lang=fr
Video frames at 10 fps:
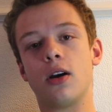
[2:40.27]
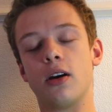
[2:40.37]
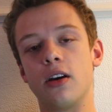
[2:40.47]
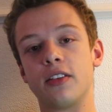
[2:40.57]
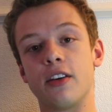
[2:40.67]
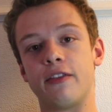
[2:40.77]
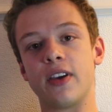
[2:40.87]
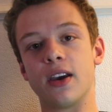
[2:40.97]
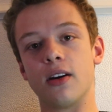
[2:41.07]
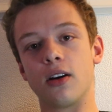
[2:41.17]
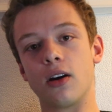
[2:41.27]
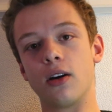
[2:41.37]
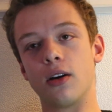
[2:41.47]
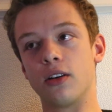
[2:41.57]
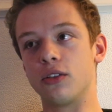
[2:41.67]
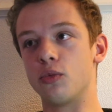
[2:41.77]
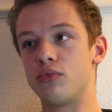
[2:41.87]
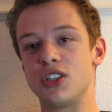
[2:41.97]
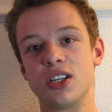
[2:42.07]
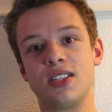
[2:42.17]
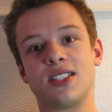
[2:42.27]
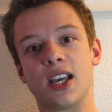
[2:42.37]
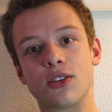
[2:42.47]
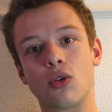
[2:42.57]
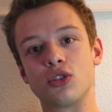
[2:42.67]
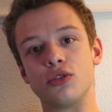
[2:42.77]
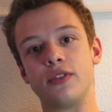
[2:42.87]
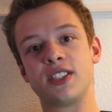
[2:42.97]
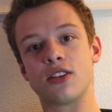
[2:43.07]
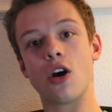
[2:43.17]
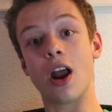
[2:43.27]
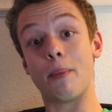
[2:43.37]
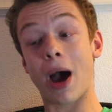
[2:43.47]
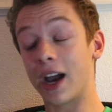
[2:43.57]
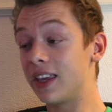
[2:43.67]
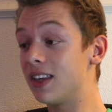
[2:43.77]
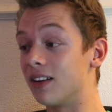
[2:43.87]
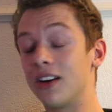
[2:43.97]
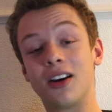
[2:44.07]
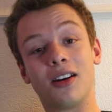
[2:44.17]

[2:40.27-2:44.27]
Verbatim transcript: euh, ça fait euh, depuis que j'ai 17 ans que je vis seul à Paris,